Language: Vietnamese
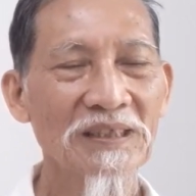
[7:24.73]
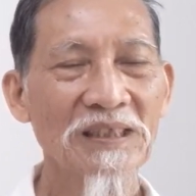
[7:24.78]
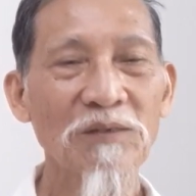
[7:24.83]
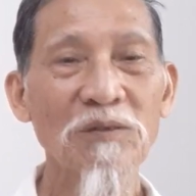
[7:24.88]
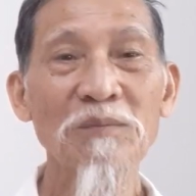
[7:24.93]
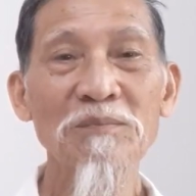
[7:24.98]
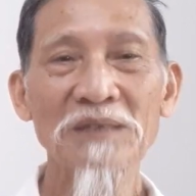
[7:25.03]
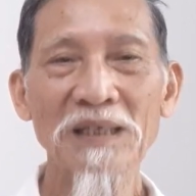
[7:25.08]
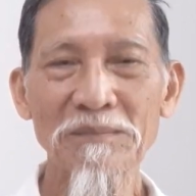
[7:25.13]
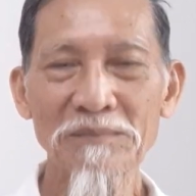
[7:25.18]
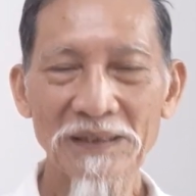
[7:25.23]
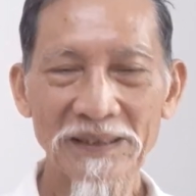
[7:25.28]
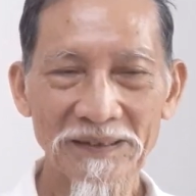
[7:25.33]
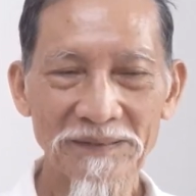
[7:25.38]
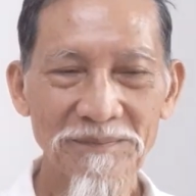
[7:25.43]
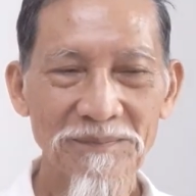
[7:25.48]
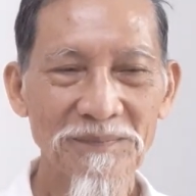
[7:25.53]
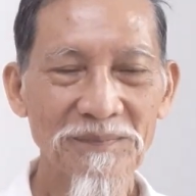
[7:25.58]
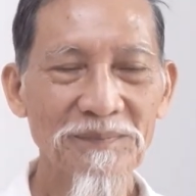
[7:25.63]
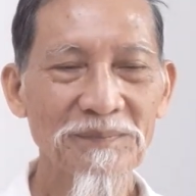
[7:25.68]
thiếu âm tâm đấy
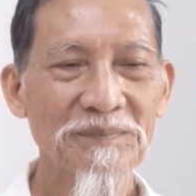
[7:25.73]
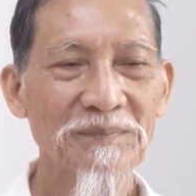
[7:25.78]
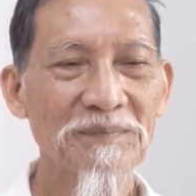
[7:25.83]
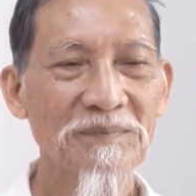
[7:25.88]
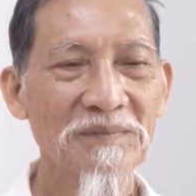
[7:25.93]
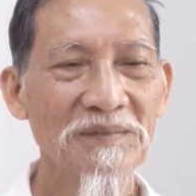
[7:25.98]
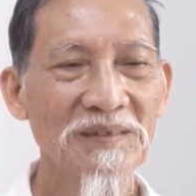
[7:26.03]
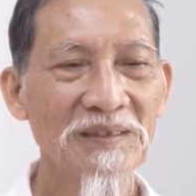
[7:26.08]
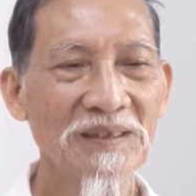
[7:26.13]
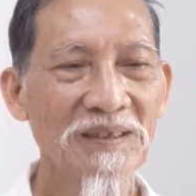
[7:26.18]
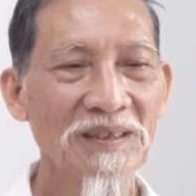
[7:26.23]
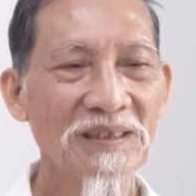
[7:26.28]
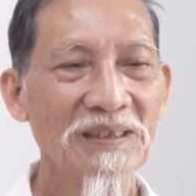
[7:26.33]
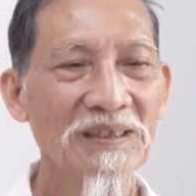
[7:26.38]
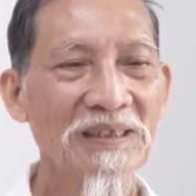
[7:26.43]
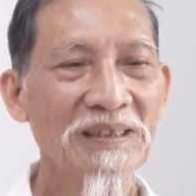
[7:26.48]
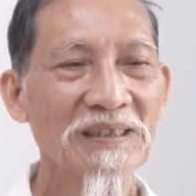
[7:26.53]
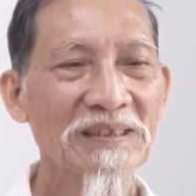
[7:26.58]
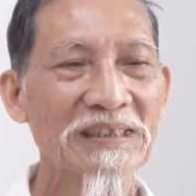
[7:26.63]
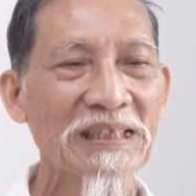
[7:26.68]

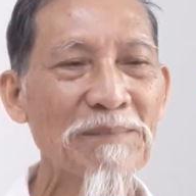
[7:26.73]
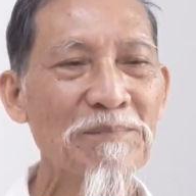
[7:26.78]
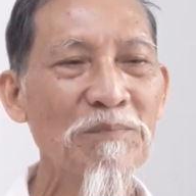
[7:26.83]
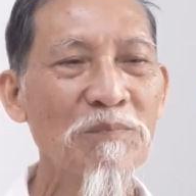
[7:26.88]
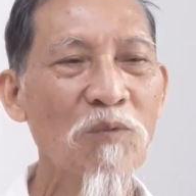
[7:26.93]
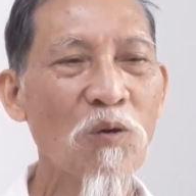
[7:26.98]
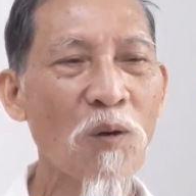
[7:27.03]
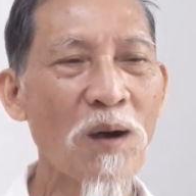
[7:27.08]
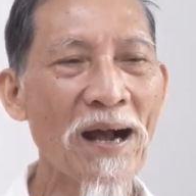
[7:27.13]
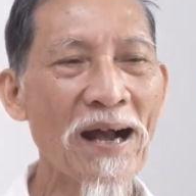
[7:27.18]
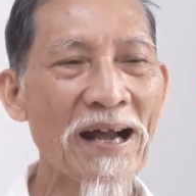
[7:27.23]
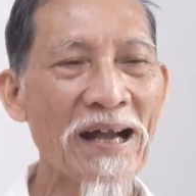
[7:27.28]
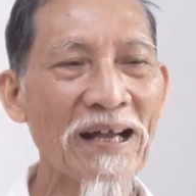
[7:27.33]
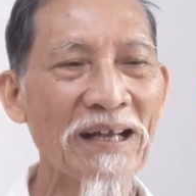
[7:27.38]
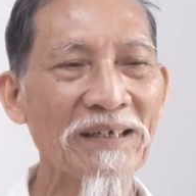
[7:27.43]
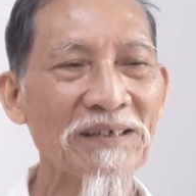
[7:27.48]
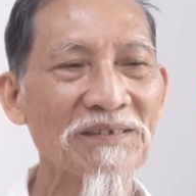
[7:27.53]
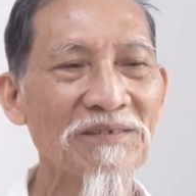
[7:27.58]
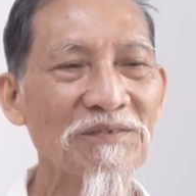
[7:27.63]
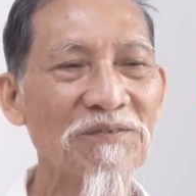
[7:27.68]
tâm
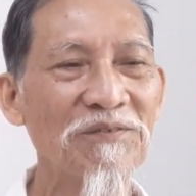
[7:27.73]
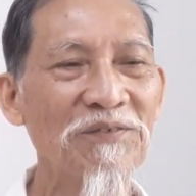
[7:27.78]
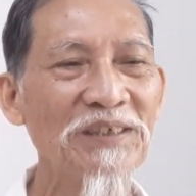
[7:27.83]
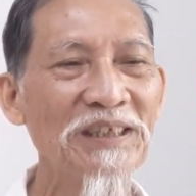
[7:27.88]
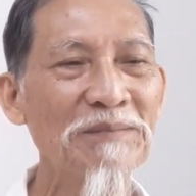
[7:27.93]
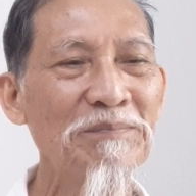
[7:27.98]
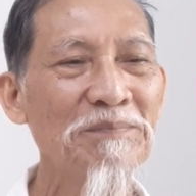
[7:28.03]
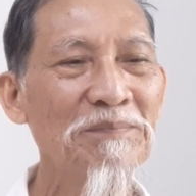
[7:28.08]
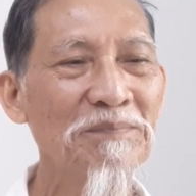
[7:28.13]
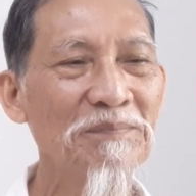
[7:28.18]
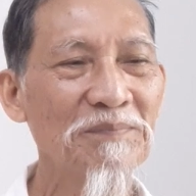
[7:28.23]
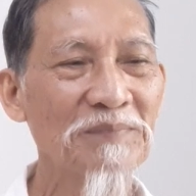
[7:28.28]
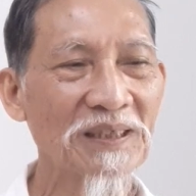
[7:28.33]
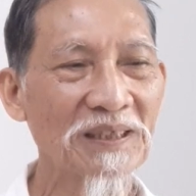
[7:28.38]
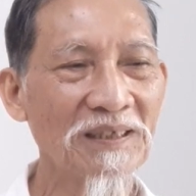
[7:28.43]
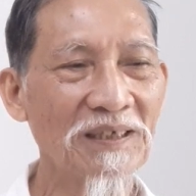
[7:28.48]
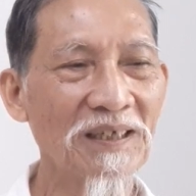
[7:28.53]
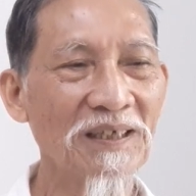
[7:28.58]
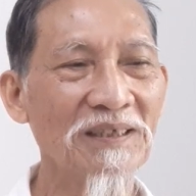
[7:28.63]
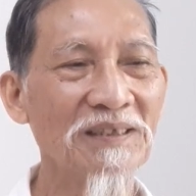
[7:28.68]
hỏa viêm
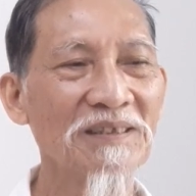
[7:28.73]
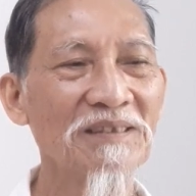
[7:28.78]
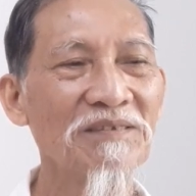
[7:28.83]
thượng